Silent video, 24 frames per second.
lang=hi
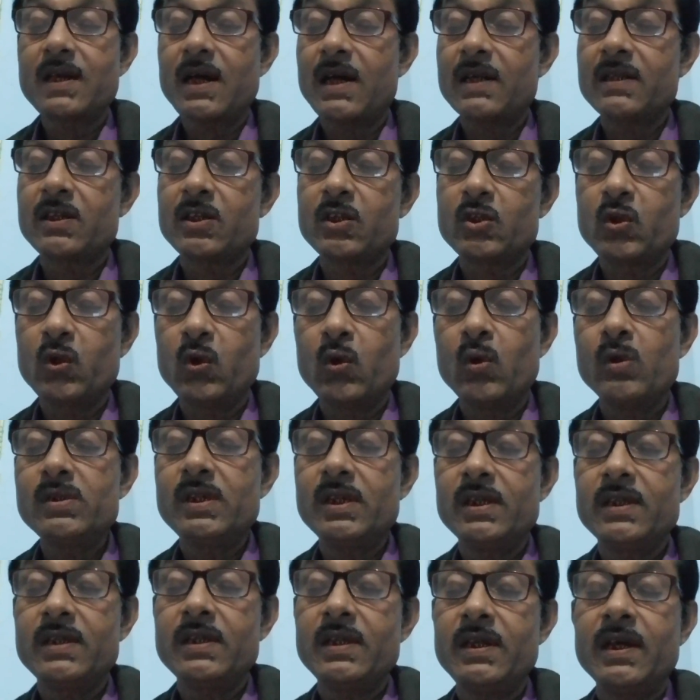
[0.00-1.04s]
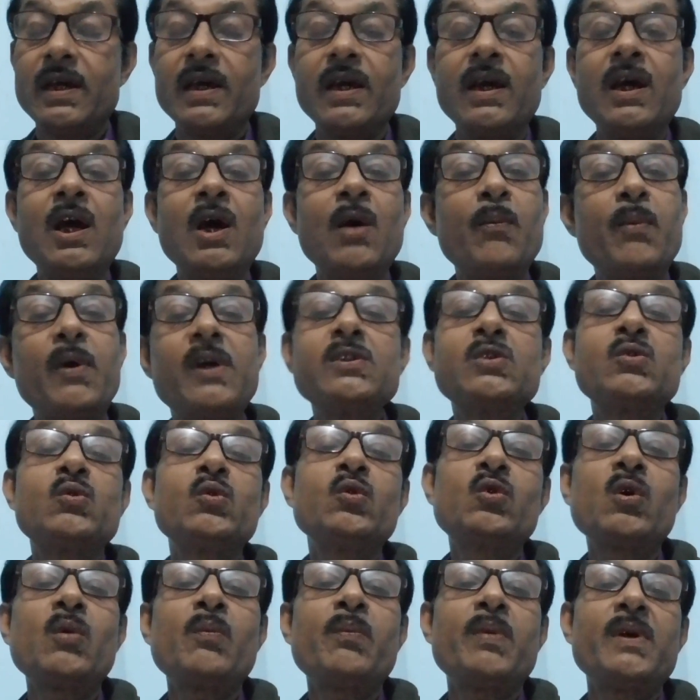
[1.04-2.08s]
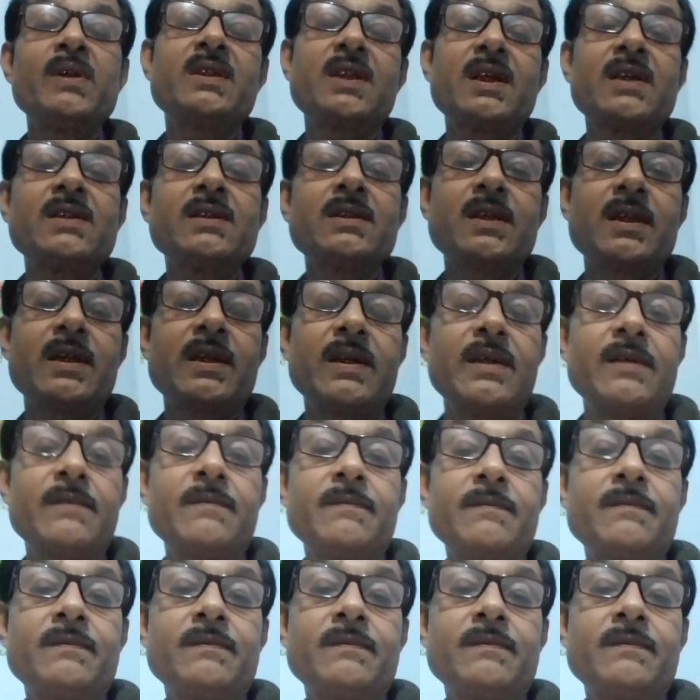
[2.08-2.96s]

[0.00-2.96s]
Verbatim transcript: साथ छोड़ देती है पर तू तो परतंत्र है